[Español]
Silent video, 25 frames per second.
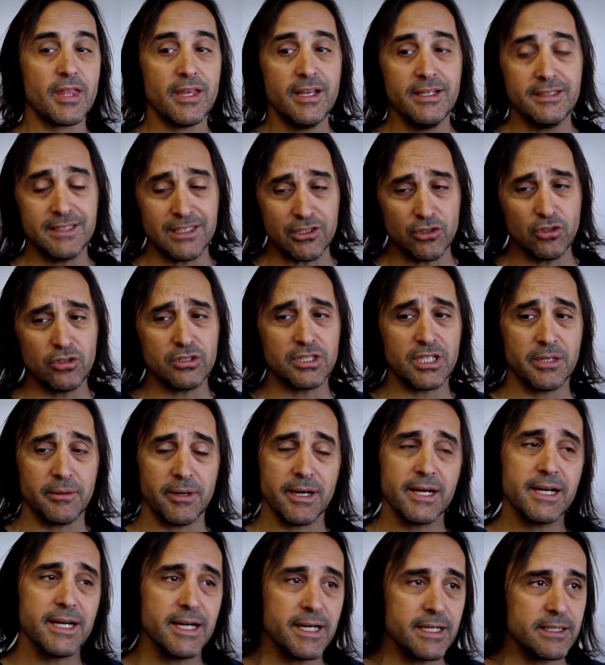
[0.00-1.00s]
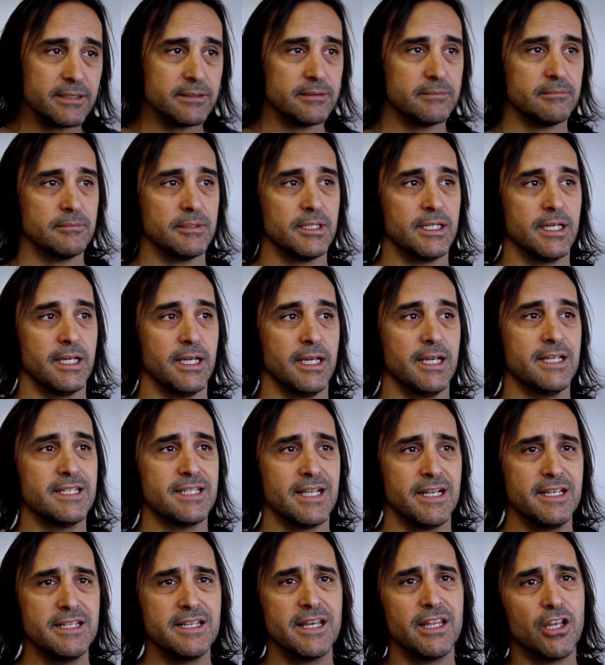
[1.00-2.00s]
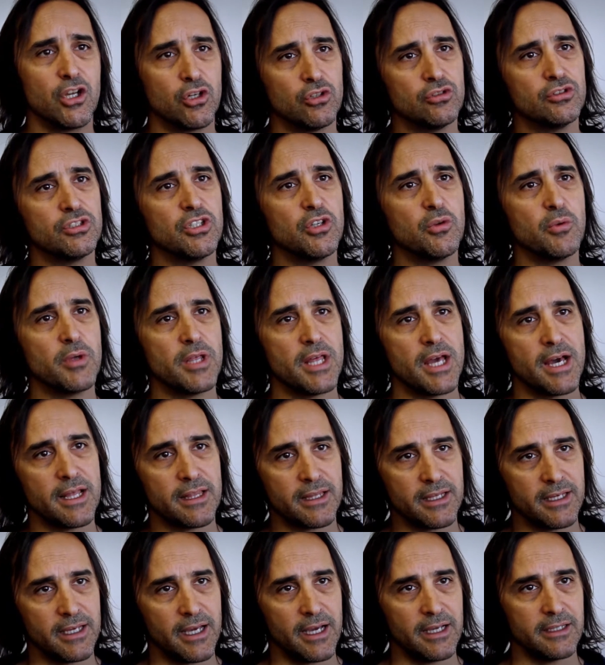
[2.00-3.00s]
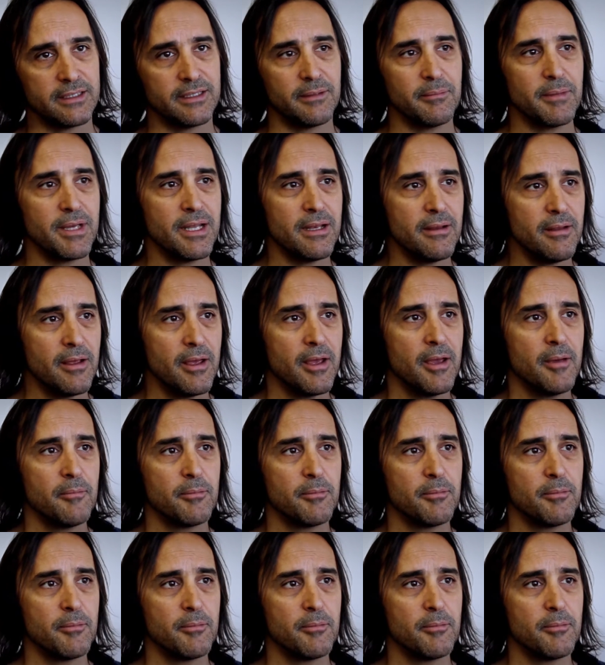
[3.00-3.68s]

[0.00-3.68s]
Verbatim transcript: y trato de trabajar eh, esas líneas de continuidad que hay también,